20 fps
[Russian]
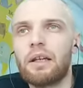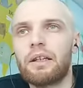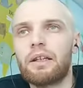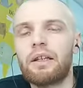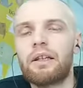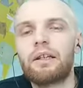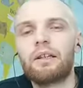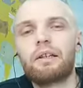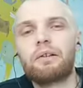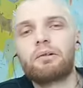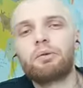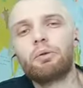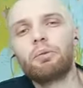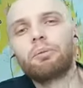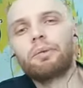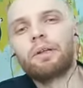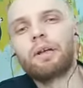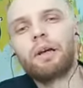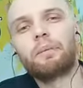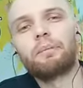И он
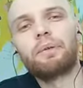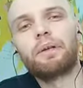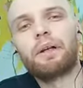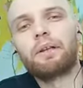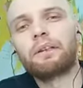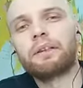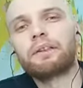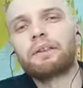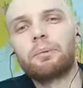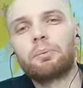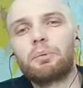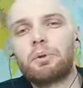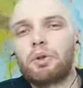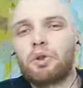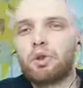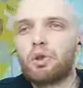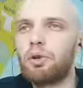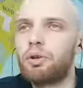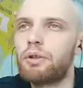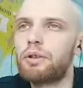меня обнял так за
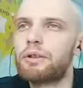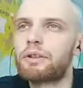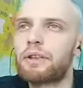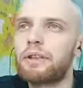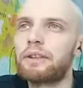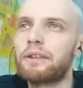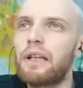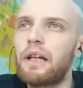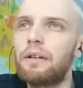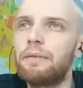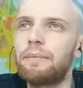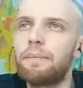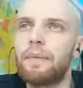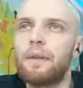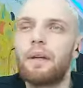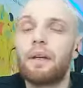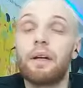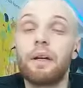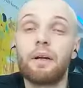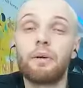плечо и сказал,
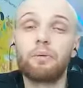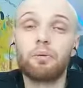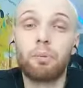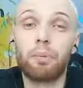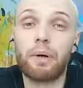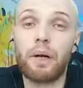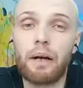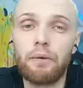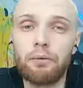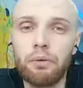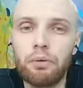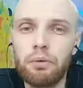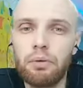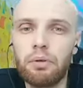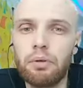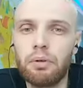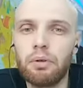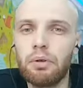ну, правду,